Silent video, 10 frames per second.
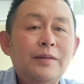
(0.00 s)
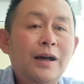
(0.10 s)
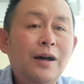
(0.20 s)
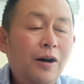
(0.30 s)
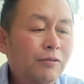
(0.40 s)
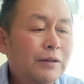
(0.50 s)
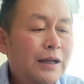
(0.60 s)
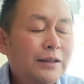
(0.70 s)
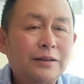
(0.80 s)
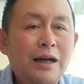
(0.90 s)
啊，后
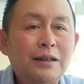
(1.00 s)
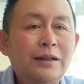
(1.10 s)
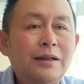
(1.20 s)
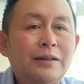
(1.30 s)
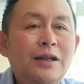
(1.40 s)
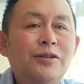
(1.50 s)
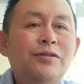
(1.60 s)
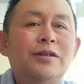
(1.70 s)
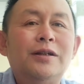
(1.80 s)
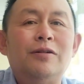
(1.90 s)
来等她的她
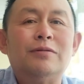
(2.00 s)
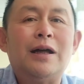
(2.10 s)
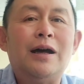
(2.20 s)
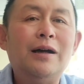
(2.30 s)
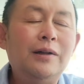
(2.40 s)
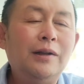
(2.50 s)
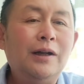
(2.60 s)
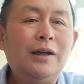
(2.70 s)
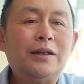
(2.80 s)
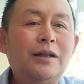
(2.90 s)
去世以后呢，
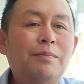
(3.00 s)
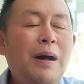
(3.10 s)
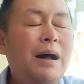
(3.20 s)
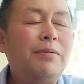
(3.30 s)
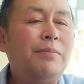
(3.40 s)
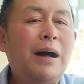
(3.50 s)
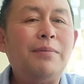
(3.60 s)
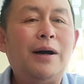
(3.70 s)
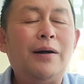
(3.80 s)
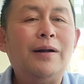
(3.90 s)
她的爸爸妈
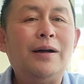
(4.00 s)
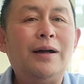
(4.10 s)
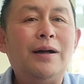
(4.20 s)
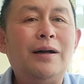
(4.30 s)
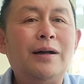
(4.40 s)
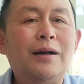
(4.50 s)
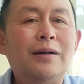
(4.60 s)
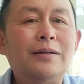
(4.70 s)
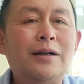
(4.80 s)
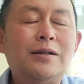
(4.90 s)
妈
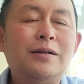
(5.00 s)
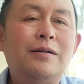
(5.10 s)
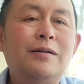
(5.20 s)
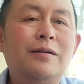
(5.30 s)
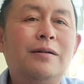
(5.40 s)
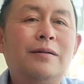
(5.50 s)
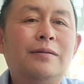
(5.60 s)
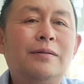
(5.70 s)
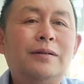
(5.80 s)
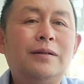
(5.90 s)
啊也是
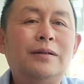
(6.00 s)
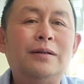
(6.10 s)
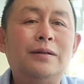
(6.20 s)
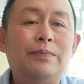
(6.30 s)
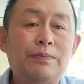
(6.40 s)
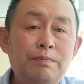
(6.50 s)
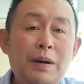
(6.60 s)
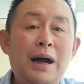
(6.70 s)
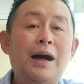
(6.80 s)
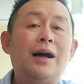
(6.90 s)
这个
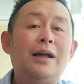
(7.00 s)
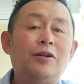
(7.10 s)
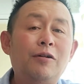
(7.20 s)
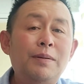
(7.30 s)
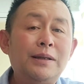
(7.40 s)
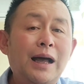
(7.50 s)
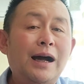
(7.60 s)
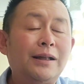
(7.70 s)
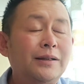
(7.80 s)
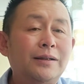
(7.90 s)
把姚贝
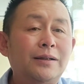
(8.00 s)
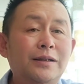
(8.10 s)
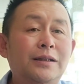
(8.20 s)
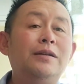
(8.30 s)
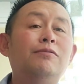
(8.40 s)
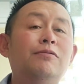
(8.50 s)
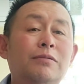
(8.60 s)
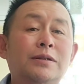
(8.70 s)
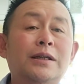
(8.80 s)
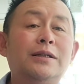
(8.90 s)
娜的遗
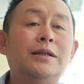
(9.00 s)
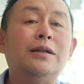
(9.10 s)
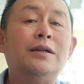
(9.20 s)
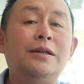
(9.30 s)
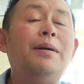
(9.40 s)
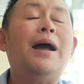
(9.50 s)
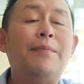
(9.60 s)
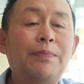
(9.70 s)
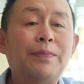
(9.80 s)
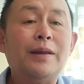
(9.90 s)
物进行了义
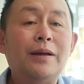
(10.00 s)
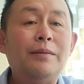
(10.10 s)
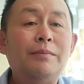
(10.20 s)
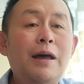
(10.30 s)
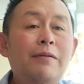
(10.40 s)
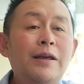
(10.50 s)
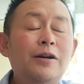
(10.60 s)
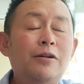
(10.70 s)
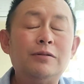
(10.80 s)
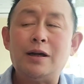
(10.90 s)
卖。卖完
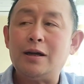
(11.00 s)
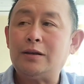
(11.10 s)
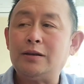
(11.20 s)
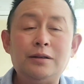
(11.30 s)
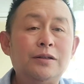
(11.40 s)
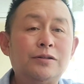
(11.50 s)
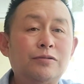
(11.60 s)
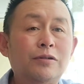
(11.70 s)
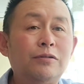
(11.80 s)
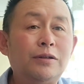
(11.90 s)
以后呢，得的
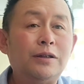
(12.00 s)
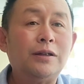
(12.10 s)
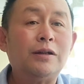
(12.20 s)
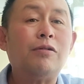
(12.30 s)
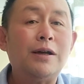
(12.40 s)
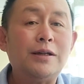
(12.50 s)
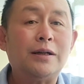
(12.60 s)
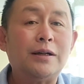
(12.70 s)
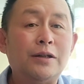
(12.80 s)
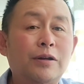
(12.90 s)
所有的这个款
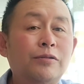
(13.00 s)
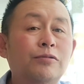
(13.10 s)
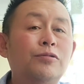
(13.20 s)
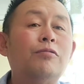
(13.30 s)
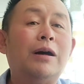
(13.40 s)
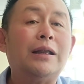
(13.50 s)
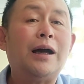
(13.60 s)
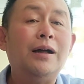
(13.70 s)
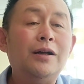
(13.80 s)
项呢，全都捐款了，